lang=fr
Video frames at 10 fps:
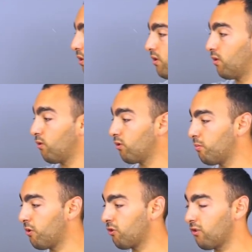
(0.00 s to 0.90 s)
On a deux autres
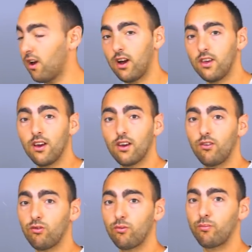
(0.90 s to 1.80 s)
branches à l'arrière qui
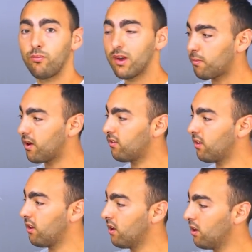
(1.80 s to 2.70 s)
sont bien
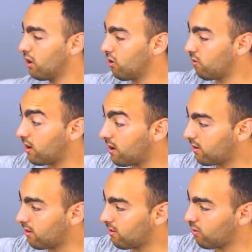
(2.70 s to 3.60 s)
placées. Je vais les
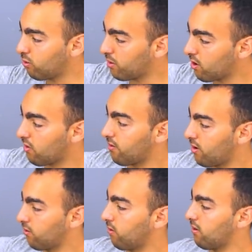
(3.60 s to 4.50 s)
laisser se développer, on va
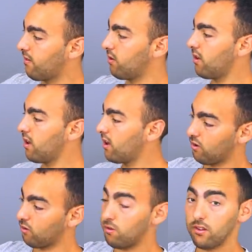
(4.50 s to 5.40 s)
voir ce que ça va donner.
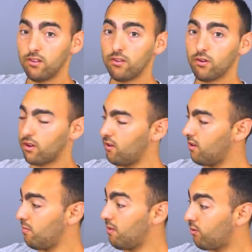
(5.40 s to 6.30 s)
Ensuite ici on a une
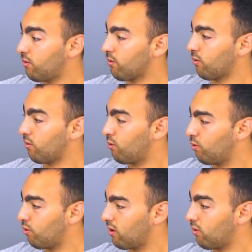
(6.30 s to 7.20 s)
émission
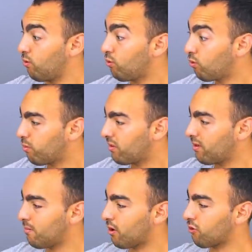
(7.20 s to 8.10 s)
d'une toute
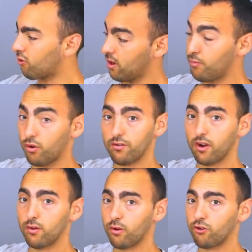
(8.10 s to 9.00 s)
petite branche qui pourrait faire
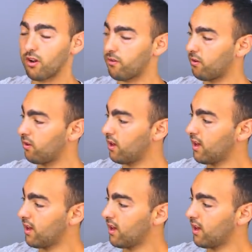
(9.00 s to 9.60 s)
une branche avant.